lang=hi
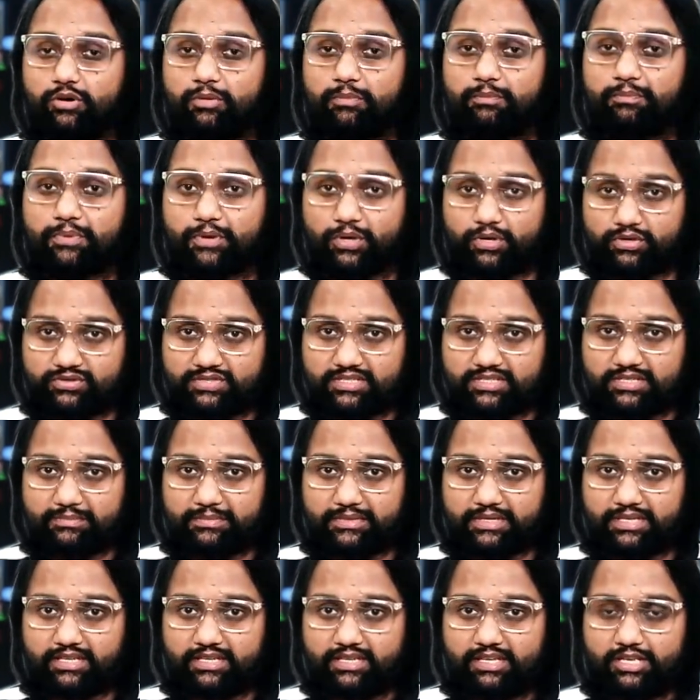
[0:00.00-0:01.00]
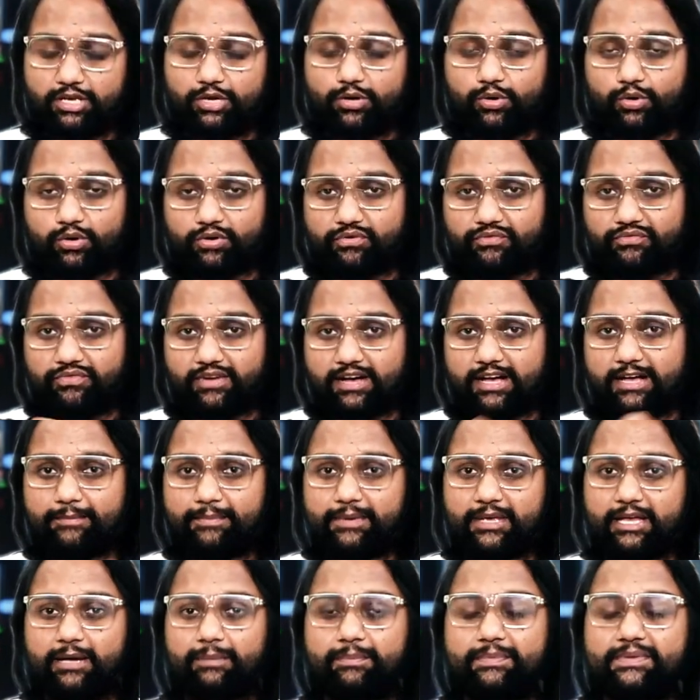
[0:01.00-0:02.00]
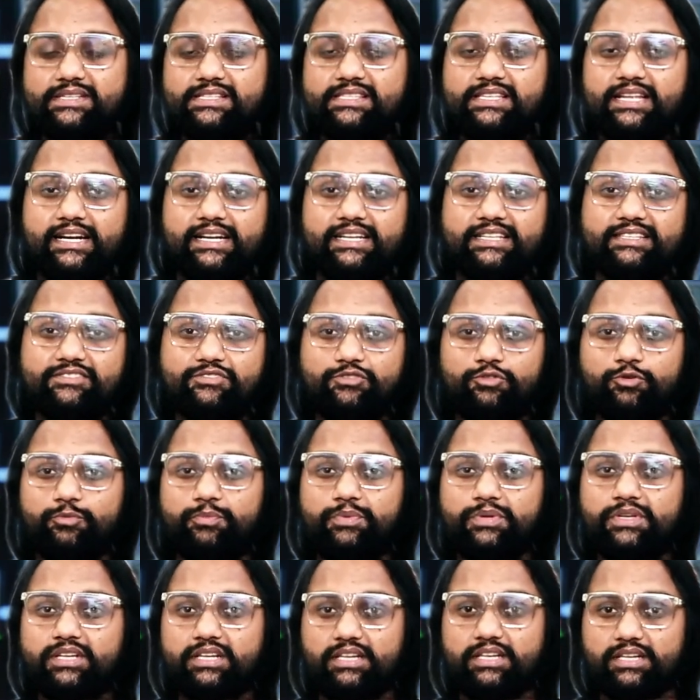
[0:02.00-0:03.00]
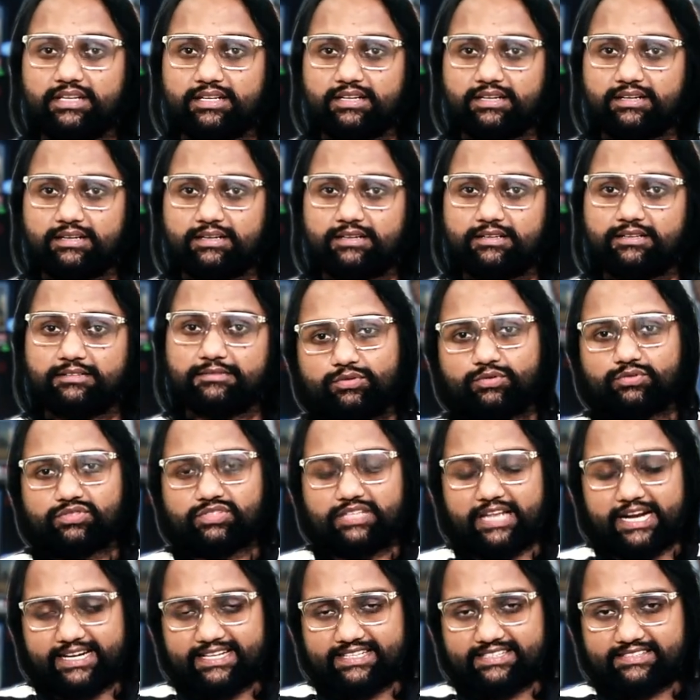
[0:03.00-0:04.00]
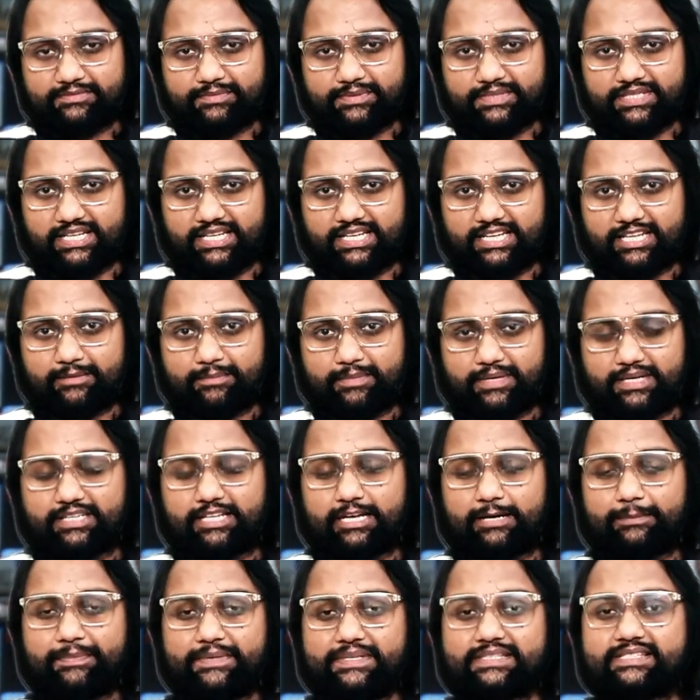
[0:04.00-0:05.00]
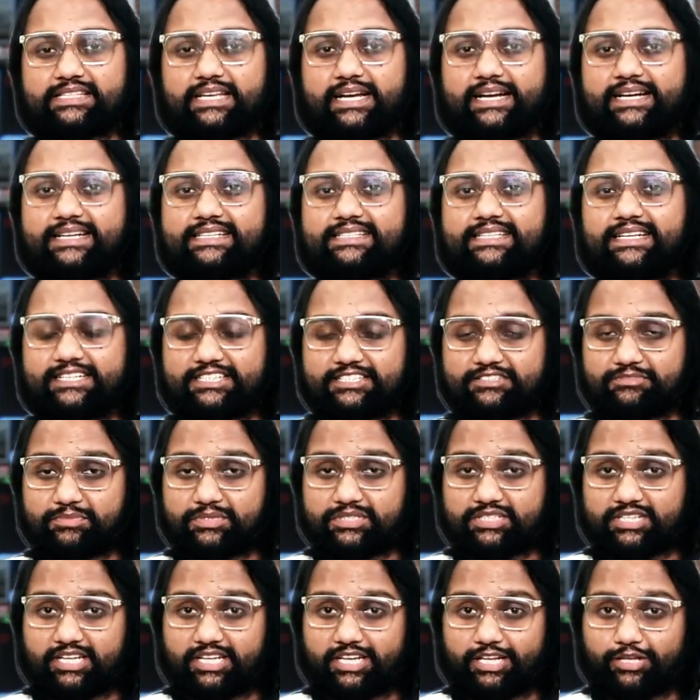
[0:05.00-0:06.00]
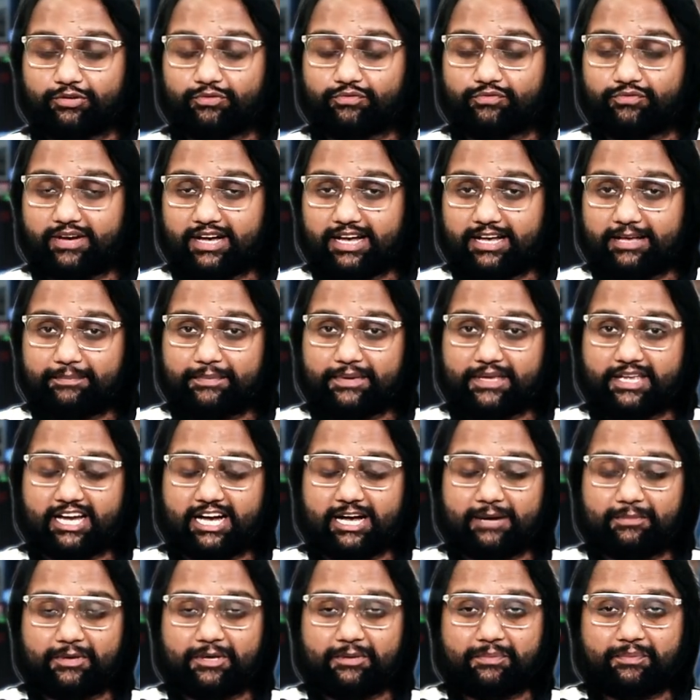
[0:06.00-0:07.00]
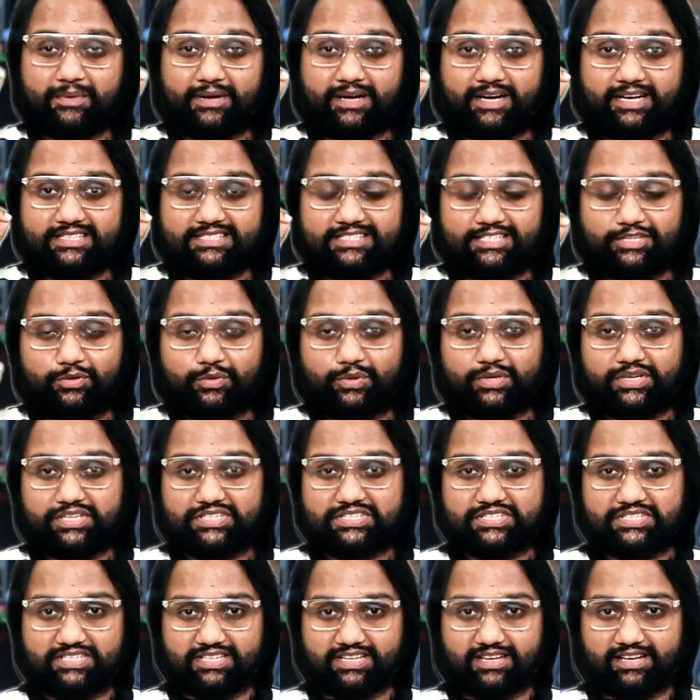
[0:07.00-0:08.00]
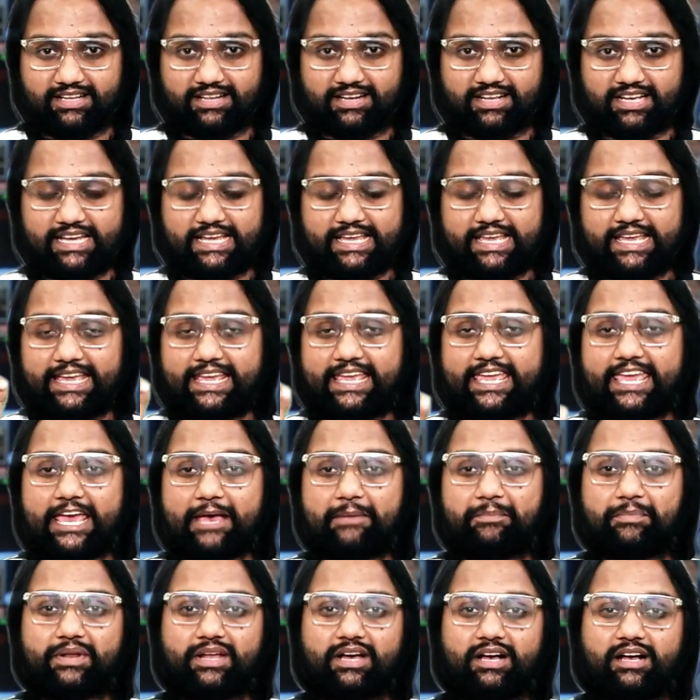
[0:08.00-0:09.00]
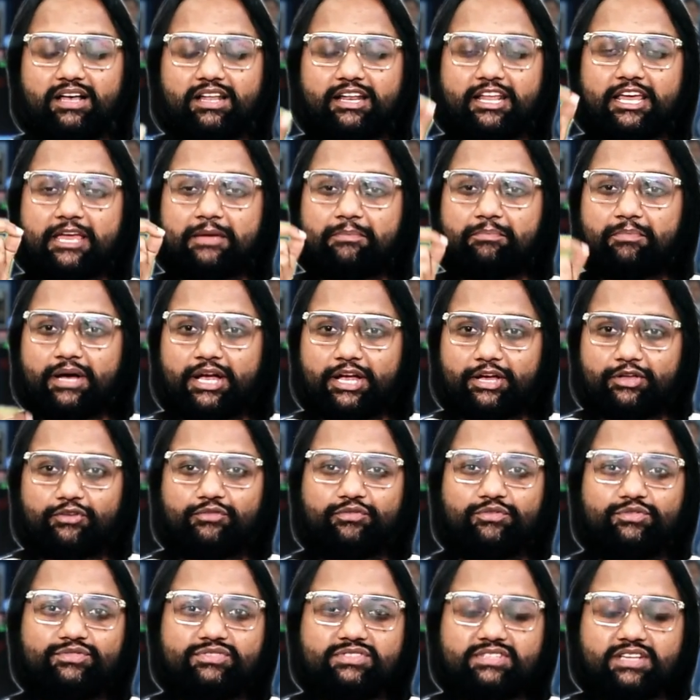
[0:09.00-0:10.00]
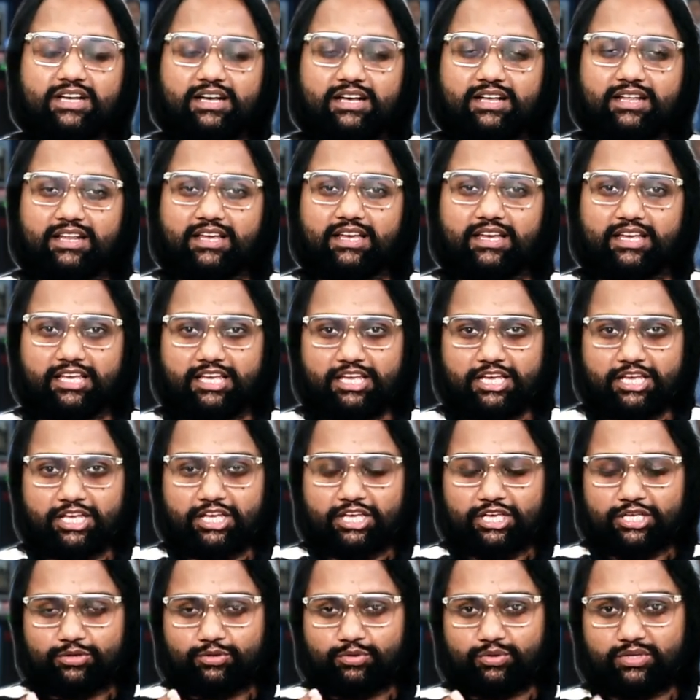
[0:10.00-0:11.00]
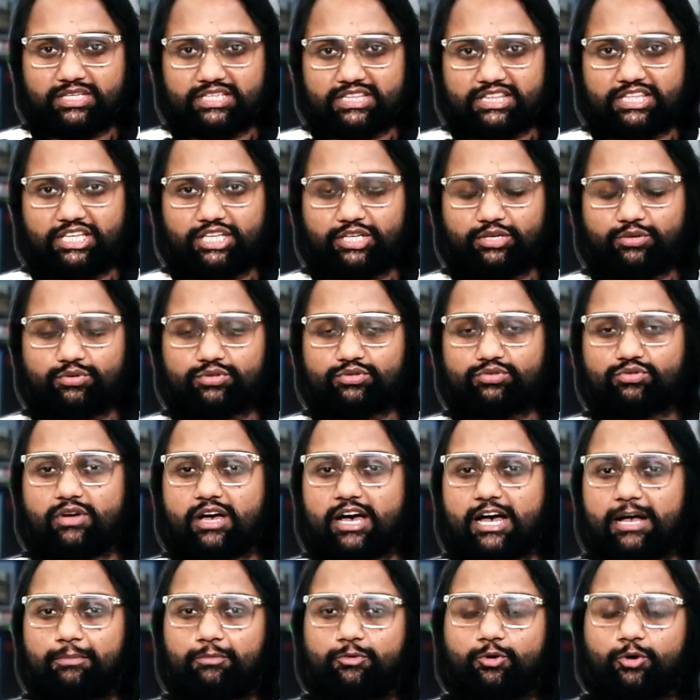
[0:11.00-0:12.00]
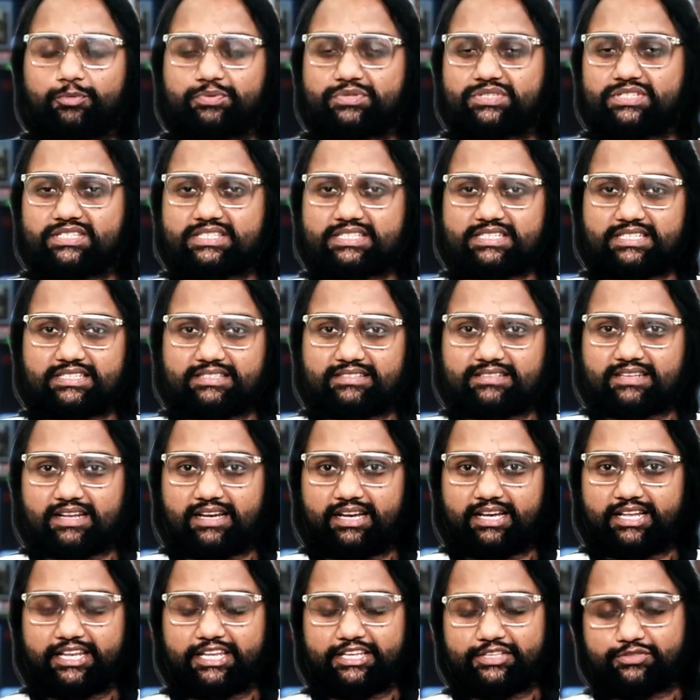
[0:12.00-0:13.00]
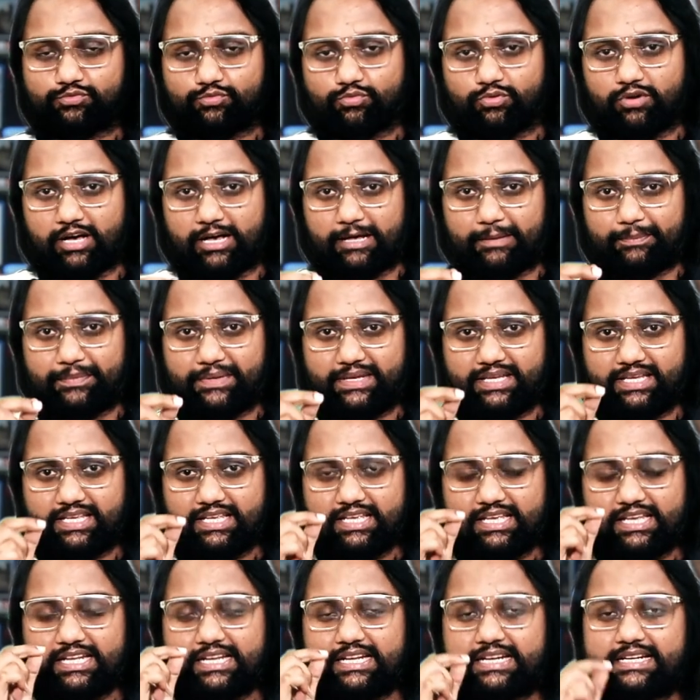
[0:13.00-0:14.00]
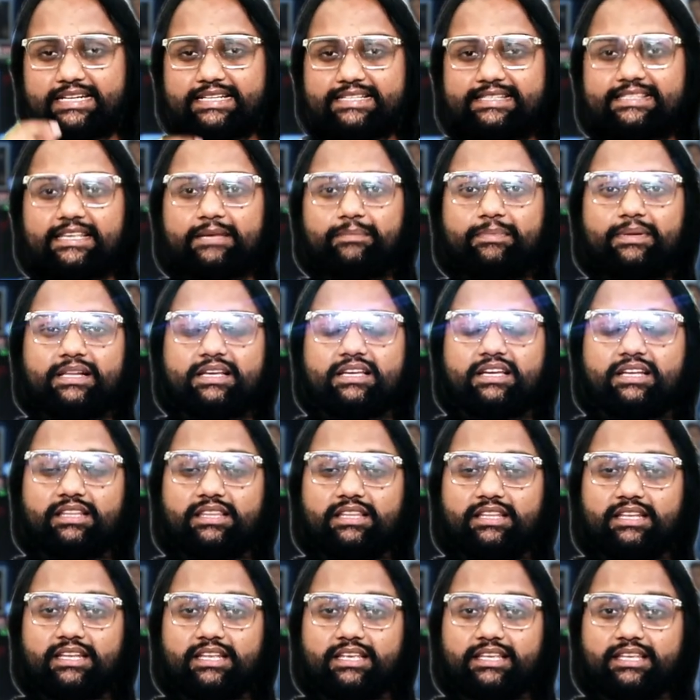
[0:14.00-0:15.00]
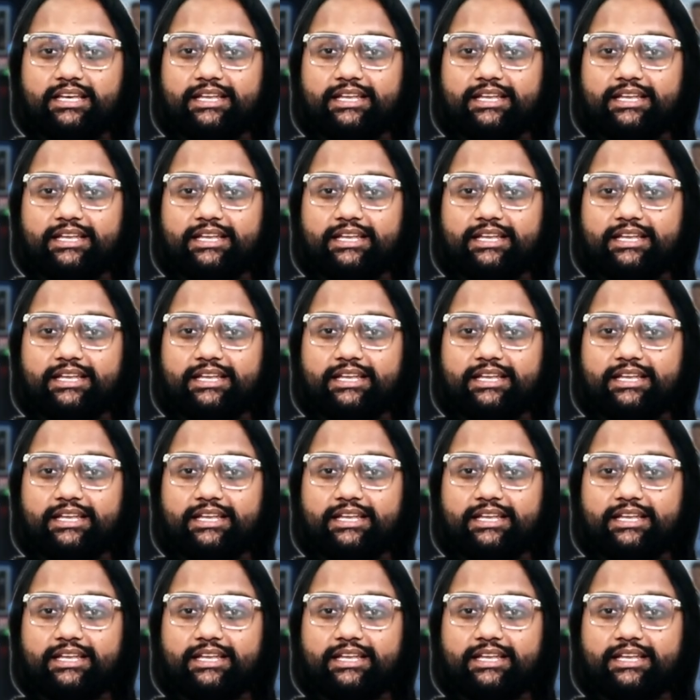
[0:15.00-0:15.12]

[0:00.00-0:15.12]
क्रोम ब्राउजर में और वहां पे आपने सेटिंग्स के ऊपर क्लिक करना है तो सेटिंग्स में जाने के बाद आपने साइट सेटिंग्स में जाना है और वहां पर आपके पास लोकेशन आ रहा है कैमरा आ रहा है माइक्रोफोन्स आ रहा है तो ये तीनों जो आपको ऑप्शंस नजर आ रहे हैं इसको आपने डिसेबल कर देना